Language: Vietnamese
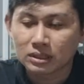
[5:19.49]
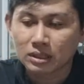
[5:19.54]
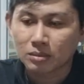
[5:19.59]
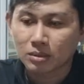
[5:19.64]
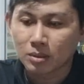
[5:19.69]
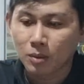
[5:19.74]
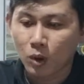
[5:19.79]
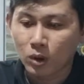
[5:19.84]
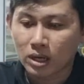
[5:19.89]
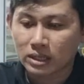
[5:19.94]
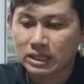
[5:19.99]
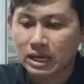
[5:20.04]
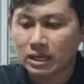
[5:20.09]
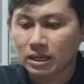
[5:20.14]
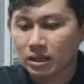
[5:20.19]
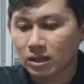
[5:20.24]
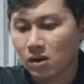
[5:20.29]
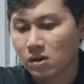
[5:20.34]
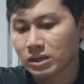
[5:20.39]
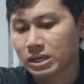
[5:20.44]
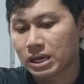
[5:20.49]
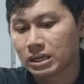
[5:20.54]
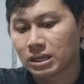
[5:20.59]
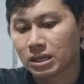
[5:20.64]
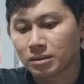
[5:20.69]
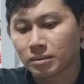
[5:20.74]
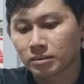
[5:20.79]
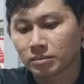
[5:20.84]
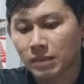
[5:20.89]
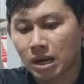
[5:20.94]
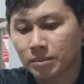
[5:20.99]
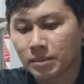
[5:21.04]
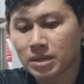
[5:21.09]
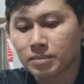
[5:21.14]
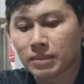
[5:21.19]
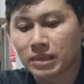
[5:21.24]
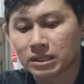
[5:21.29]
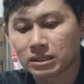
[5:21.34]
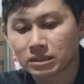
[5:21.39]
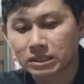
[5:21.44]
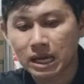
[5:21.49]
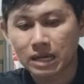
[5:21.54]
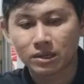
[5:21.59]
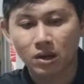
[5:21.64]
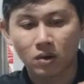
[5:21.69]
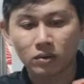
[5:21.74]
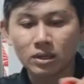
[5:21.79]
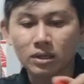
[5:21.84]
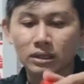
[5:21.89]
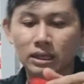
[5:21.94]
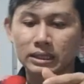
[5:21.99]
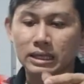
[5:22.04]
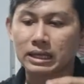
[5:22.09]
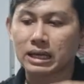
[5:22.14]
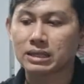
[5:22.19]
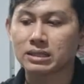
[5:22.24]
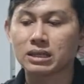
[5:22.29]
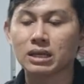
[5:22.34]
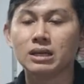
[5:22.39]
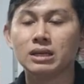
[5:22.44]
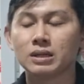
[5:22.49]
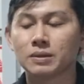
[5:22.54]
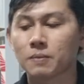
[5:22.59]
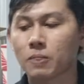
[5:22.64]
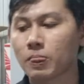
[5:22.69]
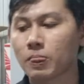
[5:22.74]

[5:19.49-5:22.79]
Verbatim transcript: cái bộ đó trên nó có cái gì thì bạn biết mà. Chai nhỏ nhất là chai canxi.